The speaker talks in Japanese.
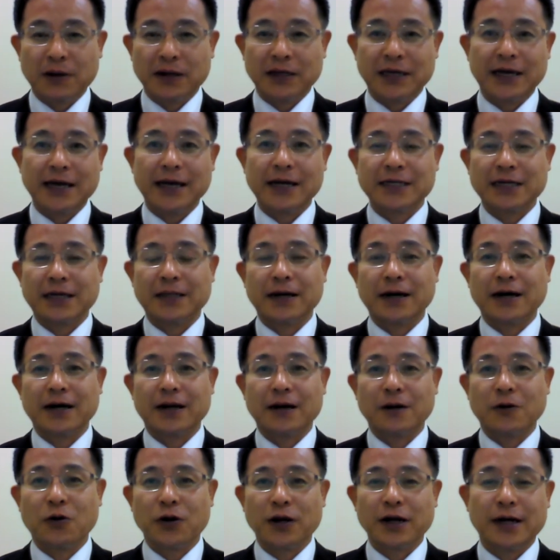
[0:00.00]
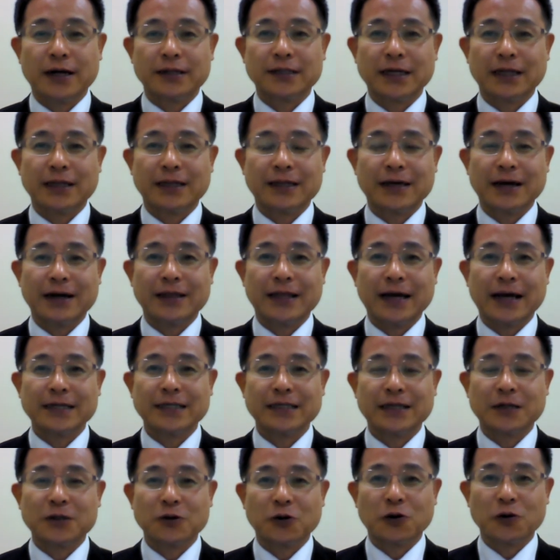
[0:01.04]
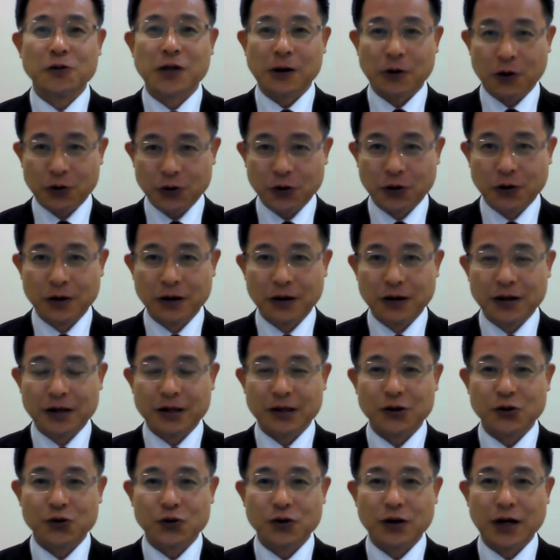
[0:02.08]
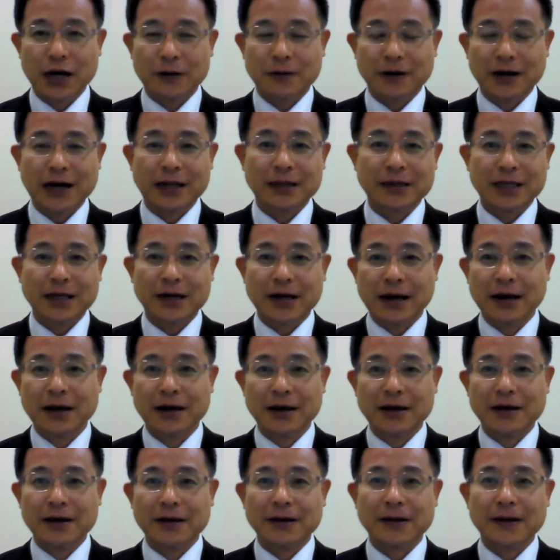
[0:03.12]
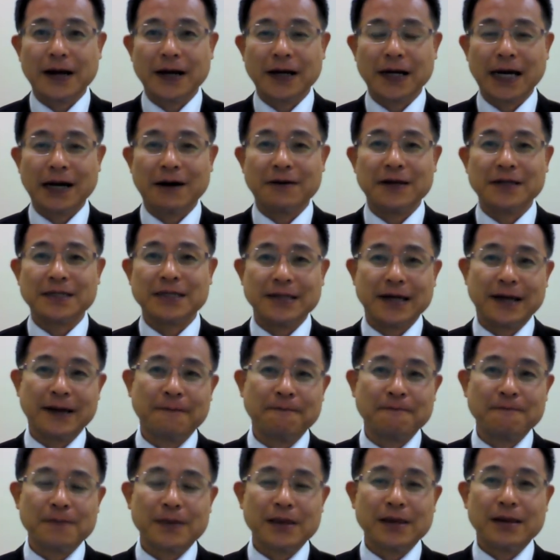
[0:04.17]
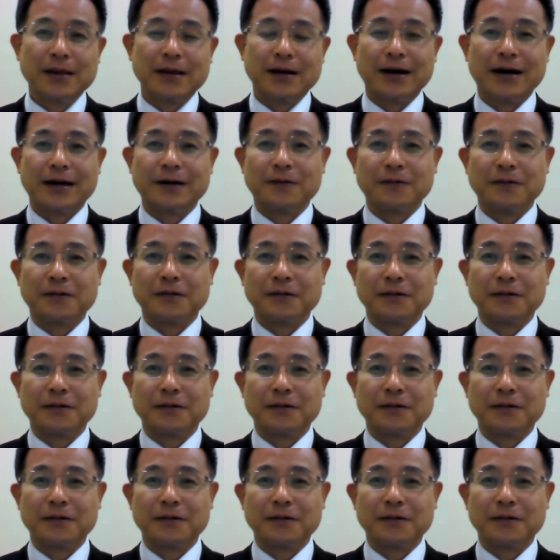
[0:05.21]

経営者だからこれが絶対大事な情報だろうというあの勝手な考えはですねあの